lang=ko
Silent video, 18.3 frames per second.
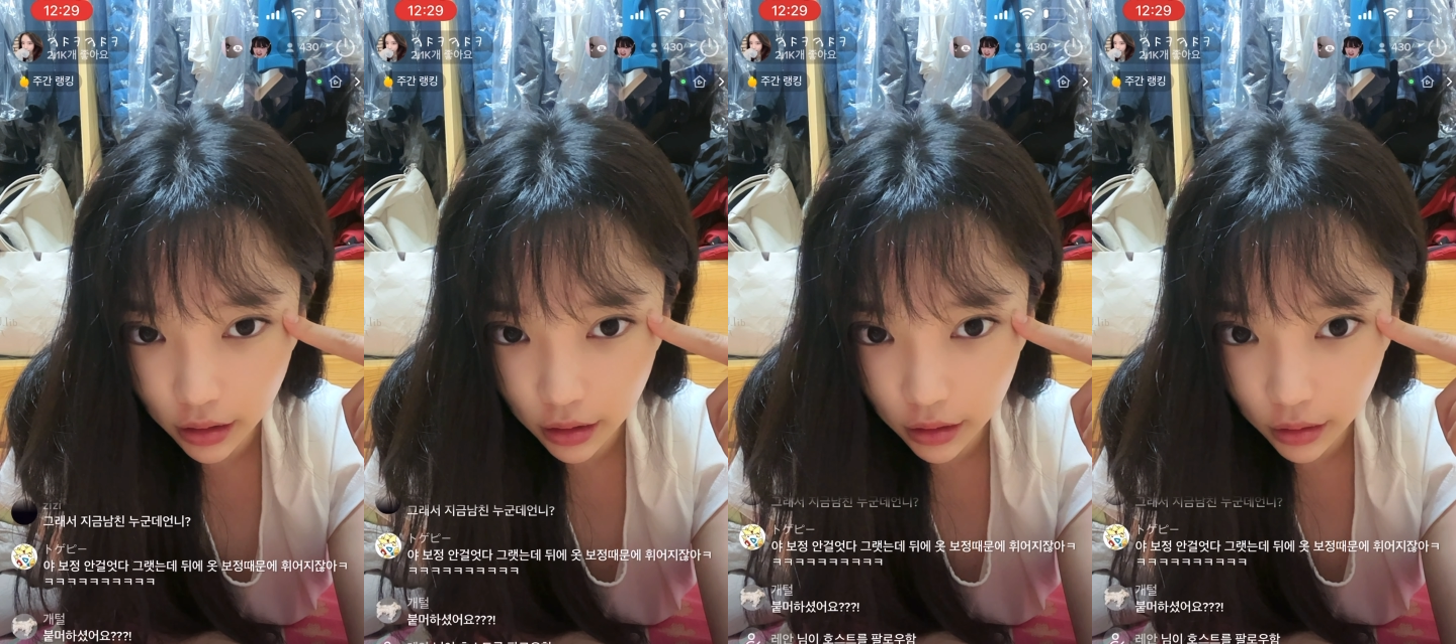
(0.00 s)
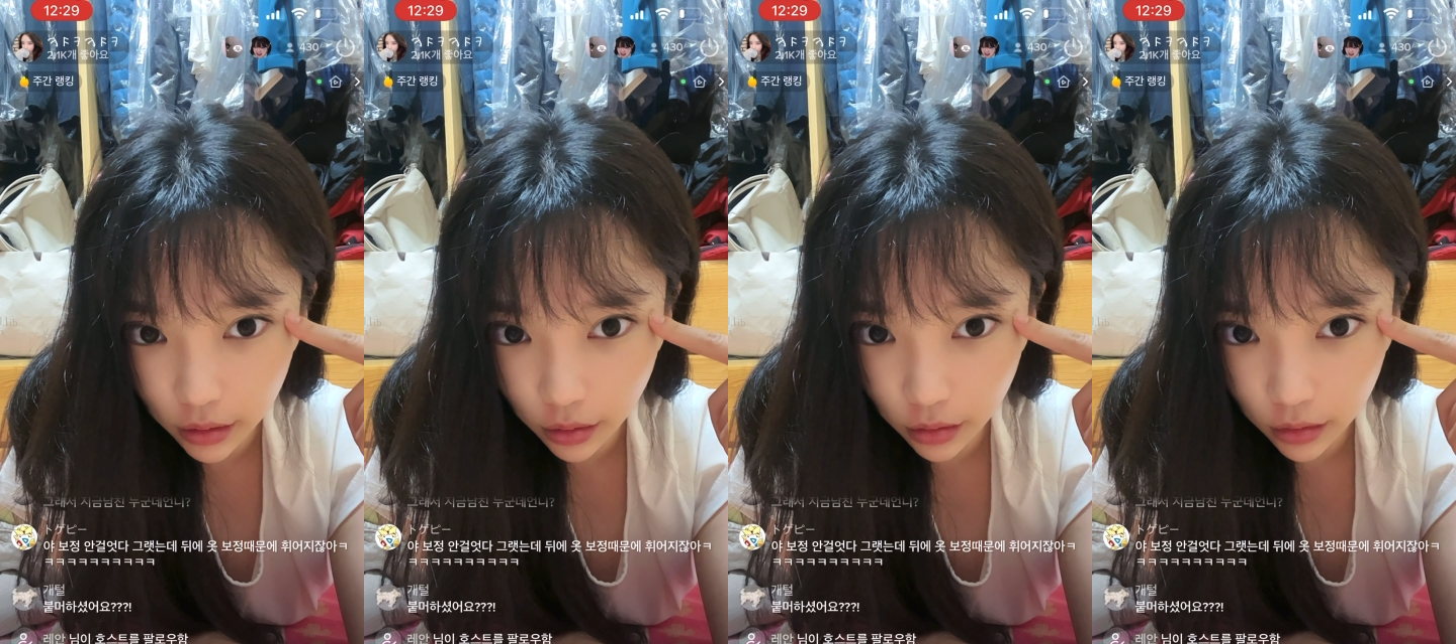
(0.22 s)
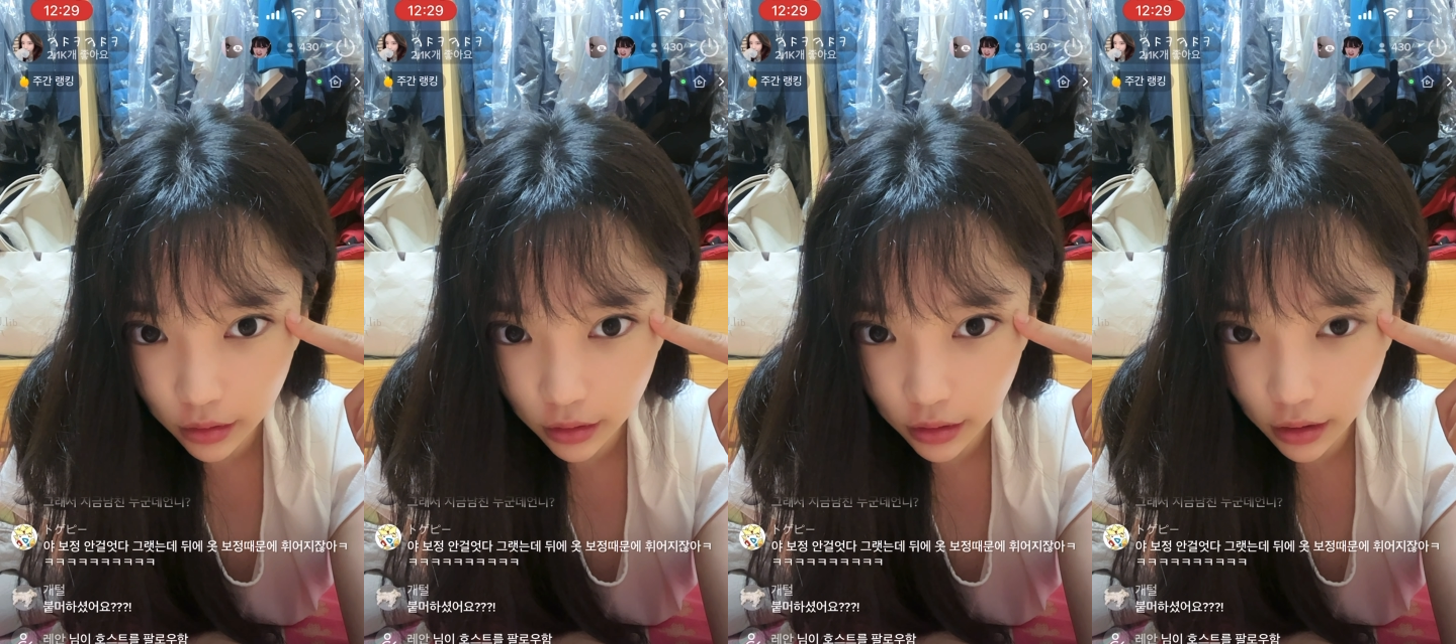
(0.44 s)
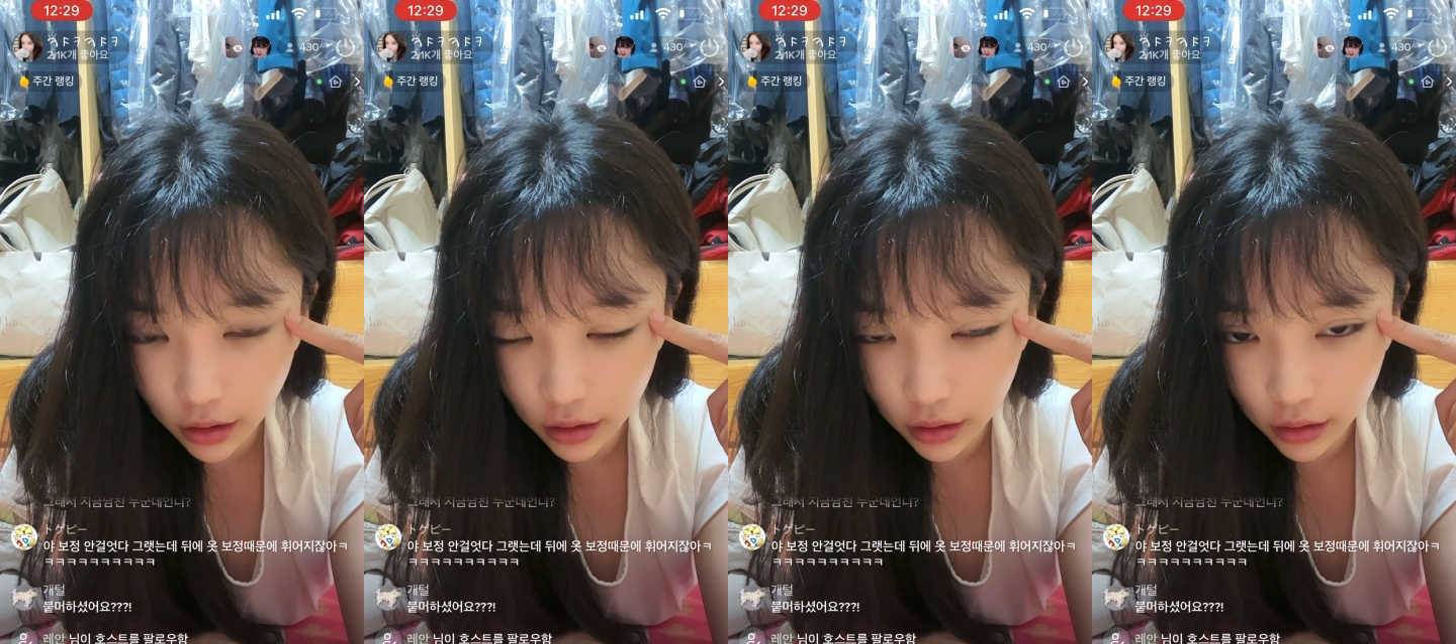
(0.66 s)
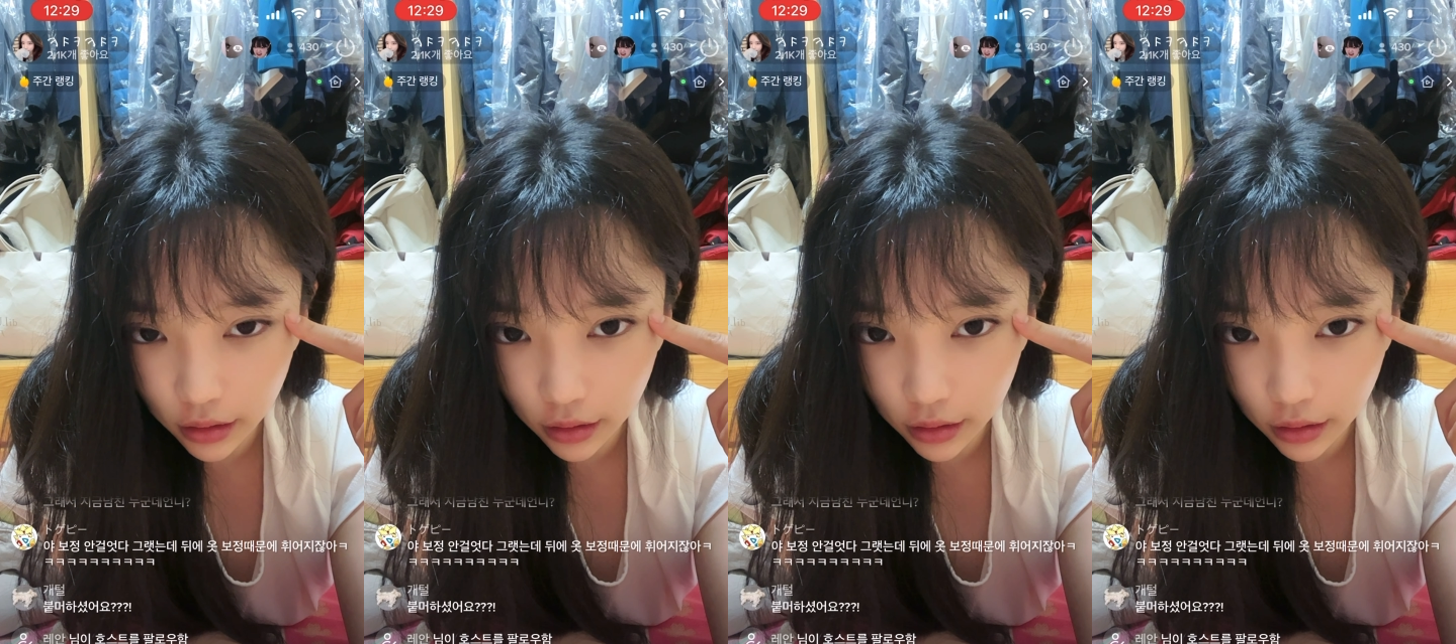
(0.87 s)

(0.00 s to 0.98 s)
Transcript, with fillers: 속상.